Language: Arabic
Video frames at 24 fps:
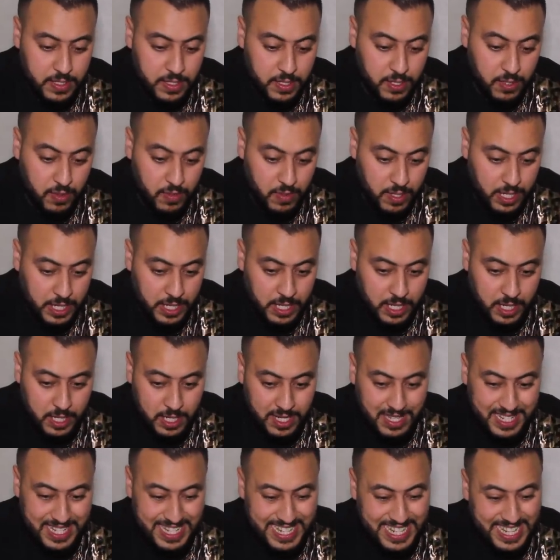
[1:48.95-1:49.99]
تدوينه
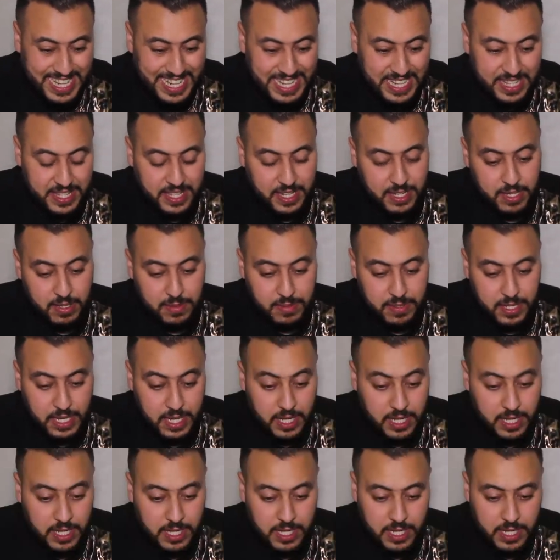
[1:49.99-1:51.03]
اللي كنت
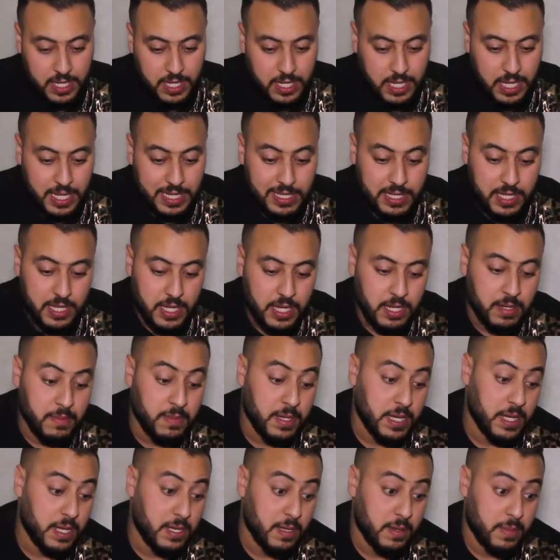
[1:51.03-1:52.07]
كتبتها اللي اصلا انا
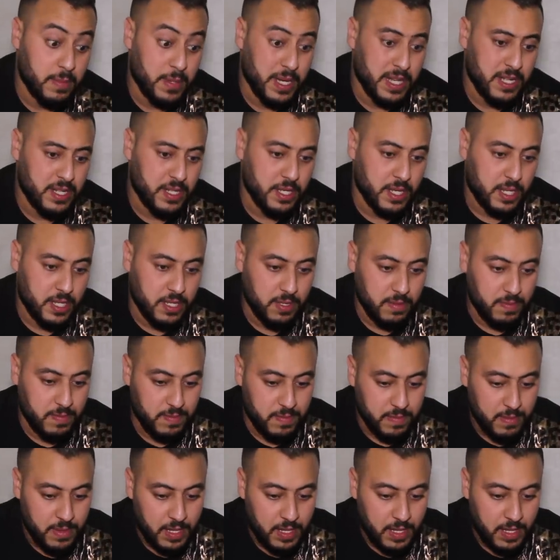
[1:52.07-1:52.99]
ما بغيت نكتب